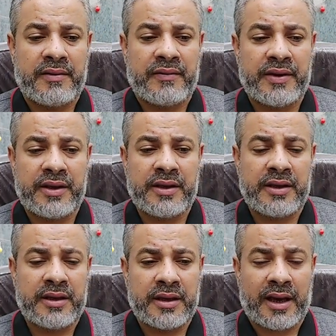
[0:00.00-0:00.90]

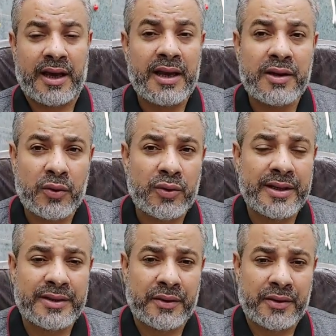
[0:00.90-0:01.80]
في حال
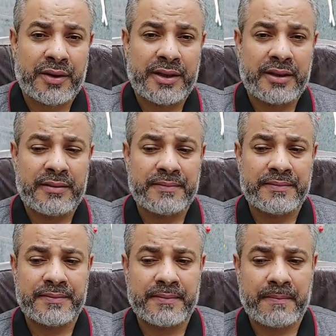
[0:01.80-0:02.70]
رؤية الرائي
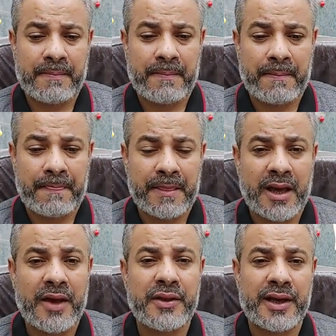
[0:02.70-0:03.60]

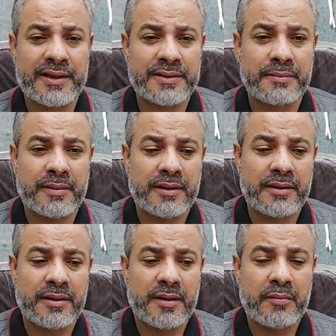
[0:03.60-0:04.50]
هذا الاسم
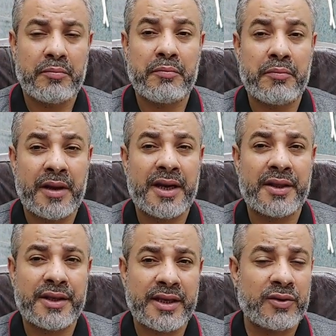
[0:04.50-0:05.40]
ما
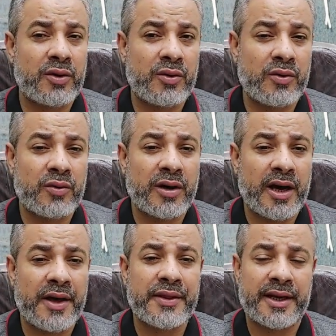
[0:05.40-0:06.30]
الذي يدل
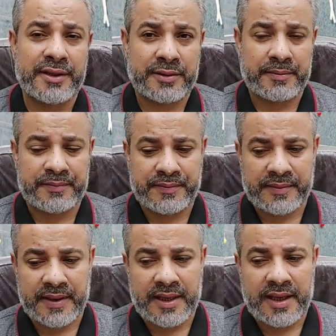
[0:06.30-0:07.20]
هذا الاسم
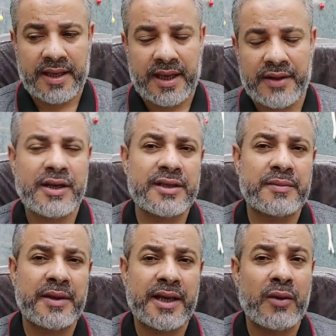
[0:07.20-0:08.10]
هذا
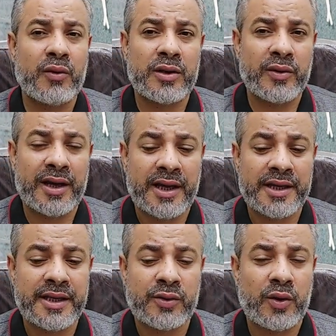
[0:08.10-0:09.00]
الاسم لأول
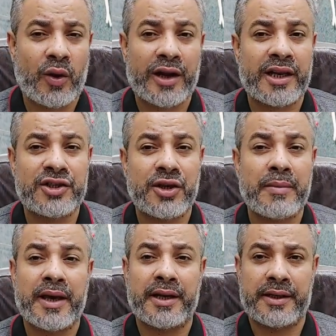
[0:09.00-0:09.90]
وهلة يدل على
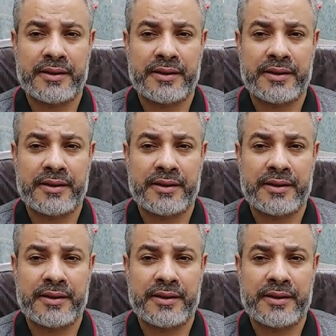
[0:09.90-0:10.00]
الجمال